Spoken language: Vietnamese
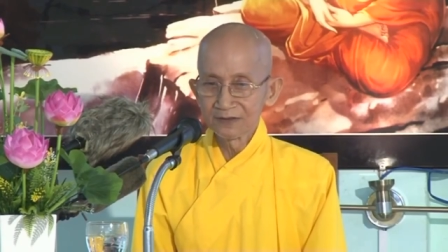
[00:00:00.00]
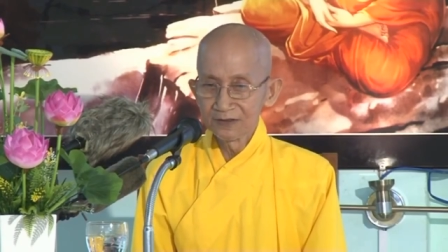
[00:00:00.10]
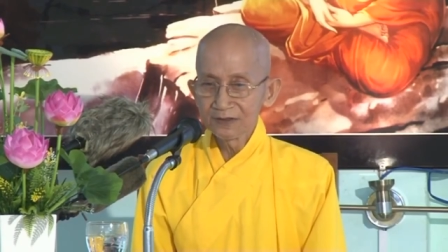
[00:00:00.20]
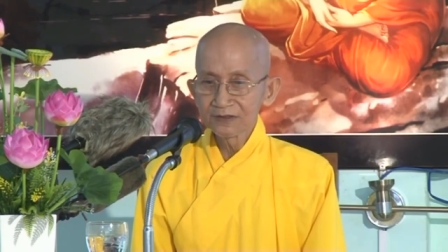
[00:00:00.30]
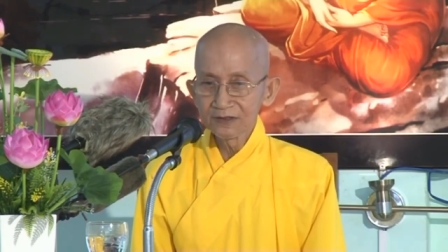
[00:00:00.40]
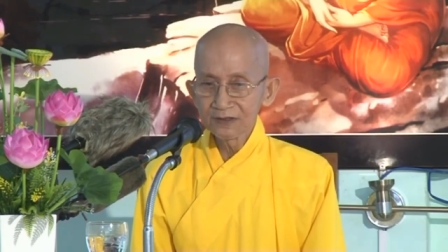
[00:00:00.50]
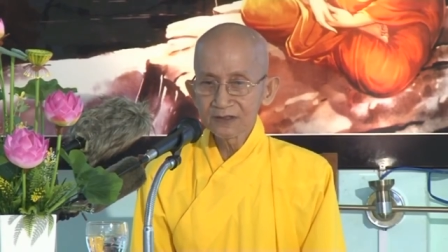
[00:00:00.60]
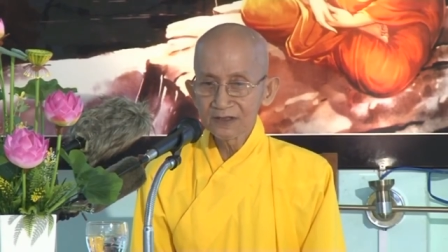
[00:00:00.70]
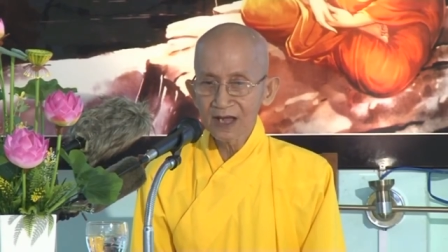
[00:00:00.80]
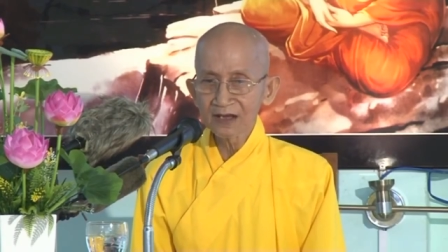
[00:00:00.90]
ý
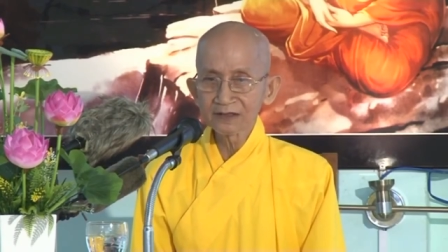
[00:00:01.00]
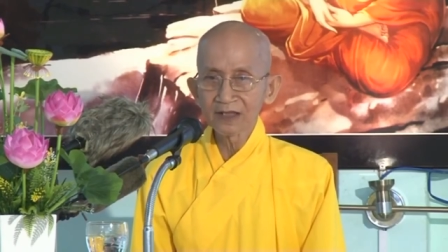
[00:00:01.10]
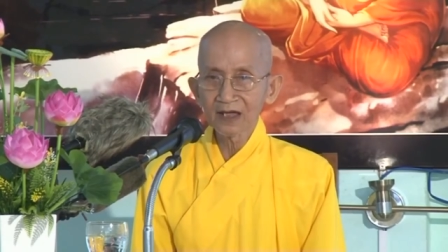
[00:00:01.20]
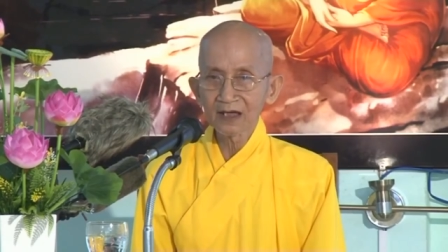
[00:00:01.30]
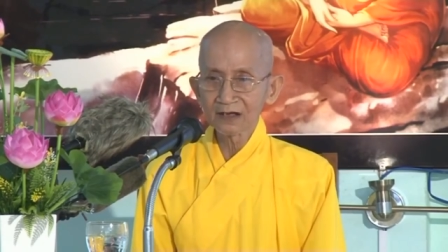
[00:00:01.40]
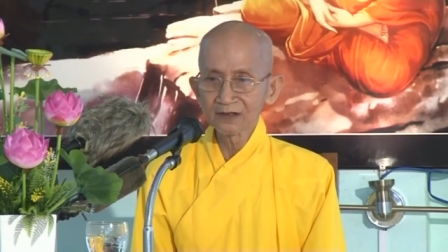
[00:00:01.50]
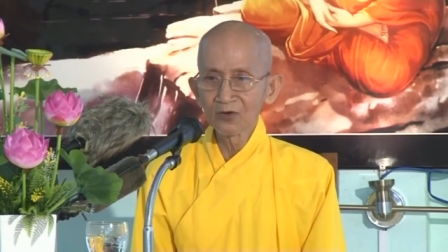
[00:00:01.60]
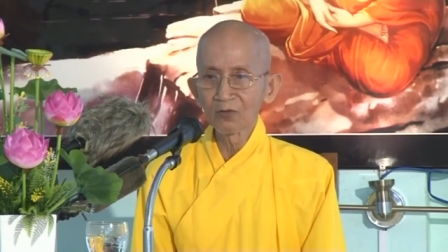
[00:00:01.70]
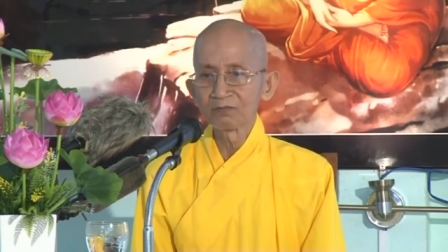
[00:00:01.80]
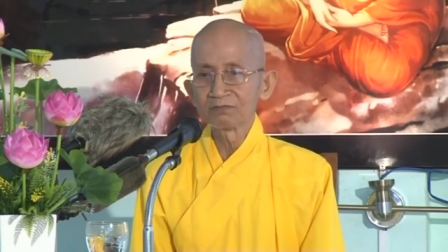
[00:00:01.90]
chí gan dạ
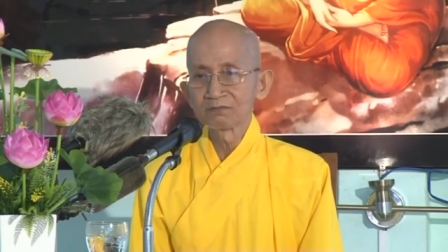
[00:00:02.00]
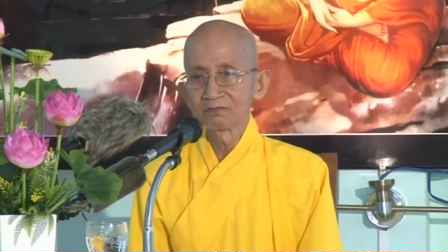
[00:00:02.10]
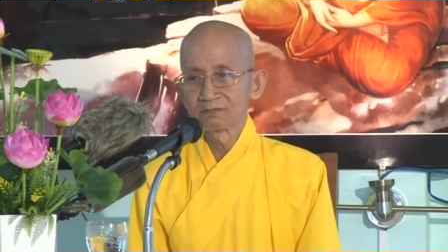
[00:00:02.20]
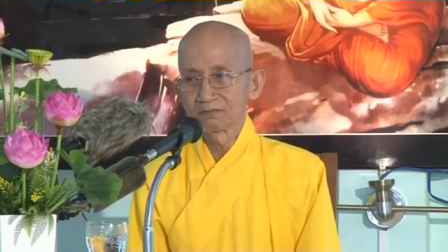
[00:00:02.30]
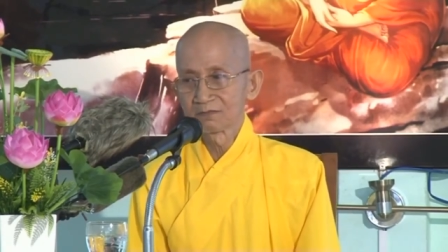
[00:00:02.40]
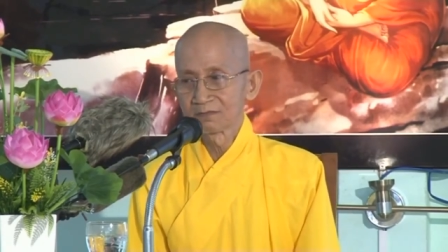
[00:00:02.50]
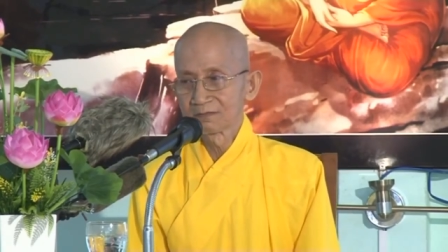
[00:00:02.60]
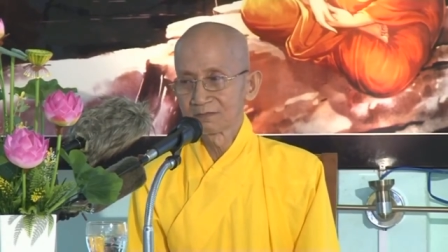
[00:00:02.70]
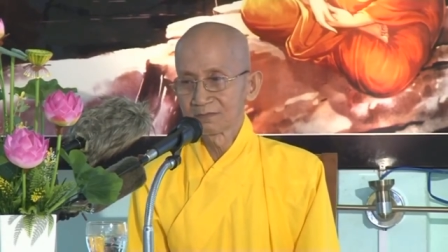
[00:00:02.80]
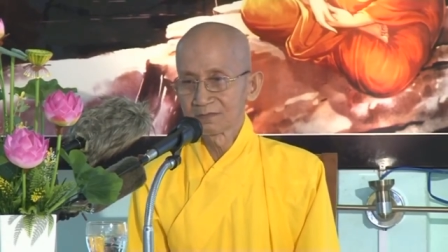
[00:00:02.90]
anh hùng
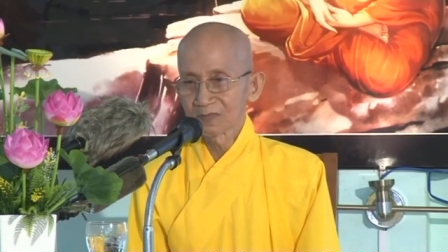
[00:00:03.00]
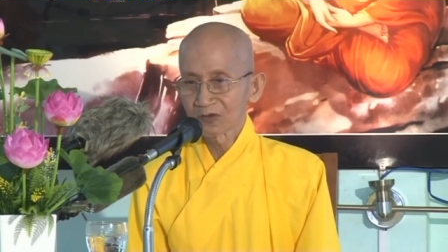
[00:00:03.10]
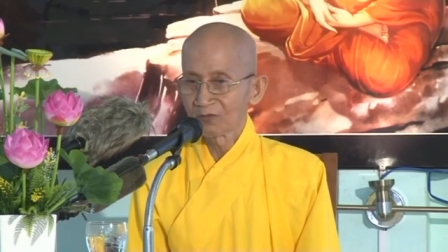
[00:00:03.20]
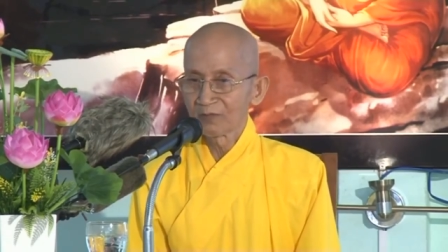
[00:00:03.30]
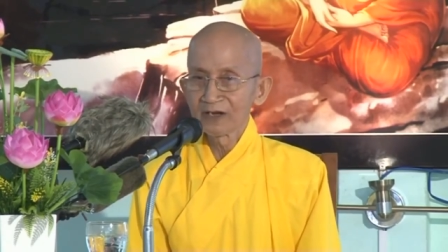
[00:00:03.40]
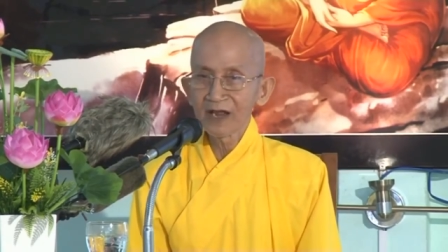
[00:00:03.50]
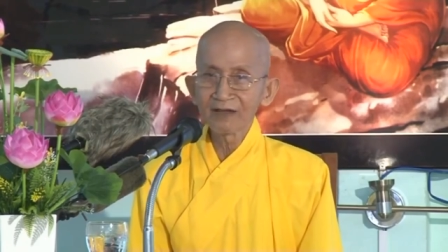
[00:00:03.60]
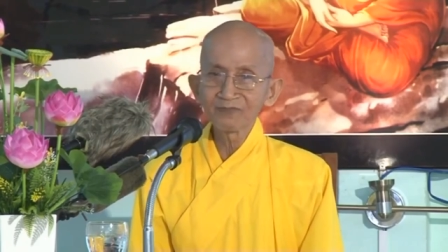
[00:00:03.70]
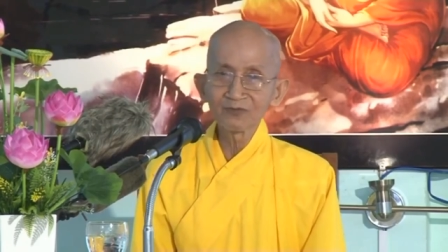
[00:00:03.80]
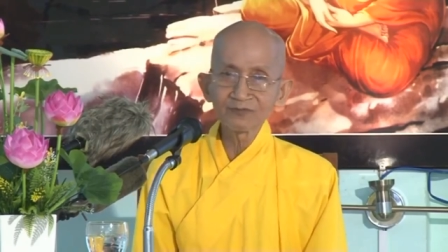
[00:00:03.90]
còn bên
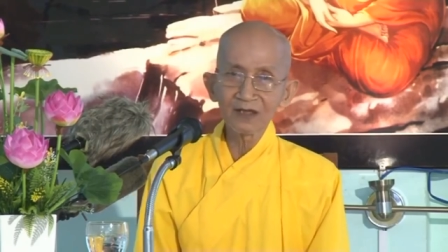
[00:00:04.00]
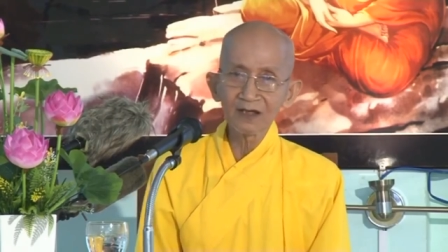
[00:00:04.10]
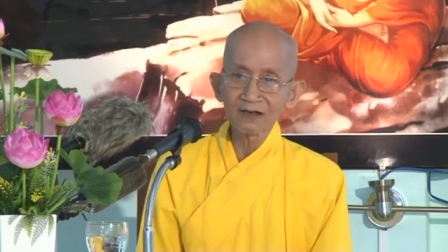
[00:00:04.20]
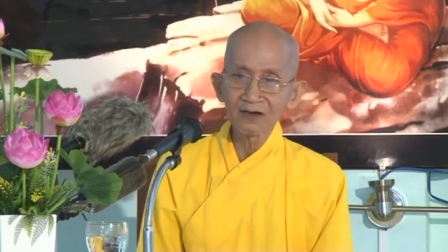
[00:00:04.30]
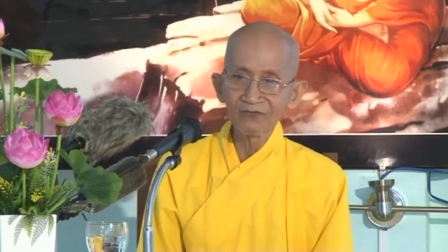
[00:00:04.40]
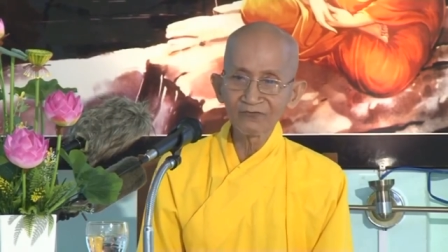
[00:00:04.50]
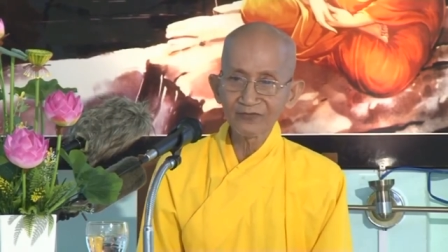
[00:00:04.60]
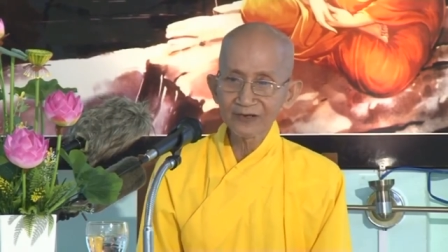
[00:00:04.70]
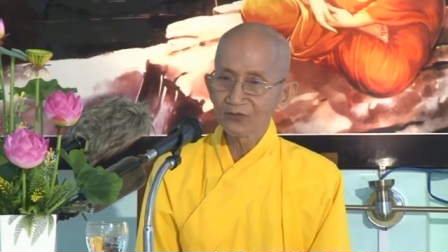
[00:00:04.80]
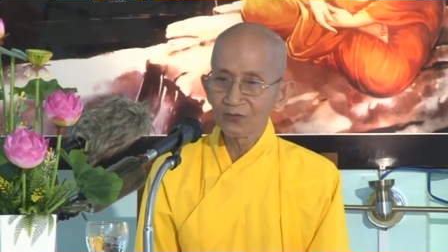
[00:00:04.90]
nam chúng ta
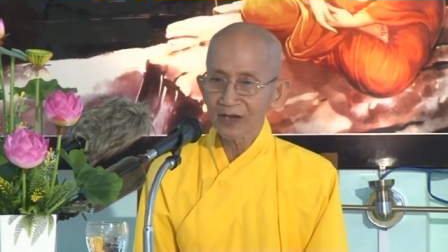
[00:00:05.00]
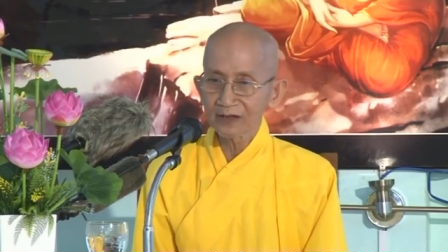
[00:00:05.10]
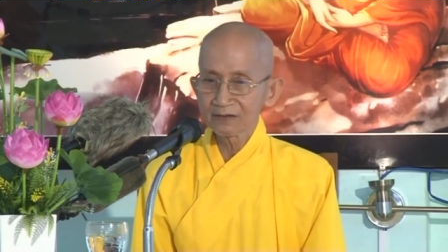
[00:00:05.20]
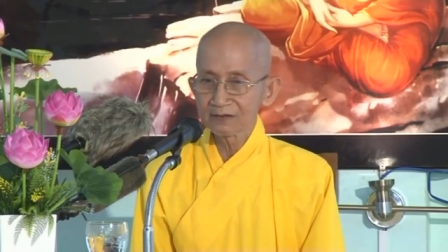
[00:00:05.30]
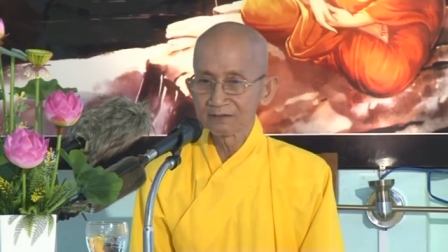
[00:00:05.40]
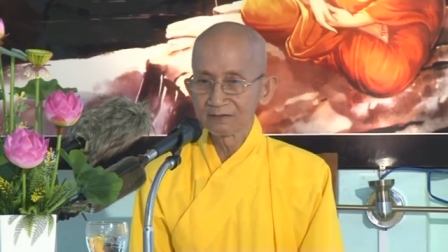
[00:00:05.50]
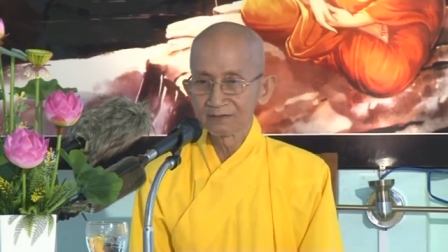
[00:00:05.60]
đâu phải thú ai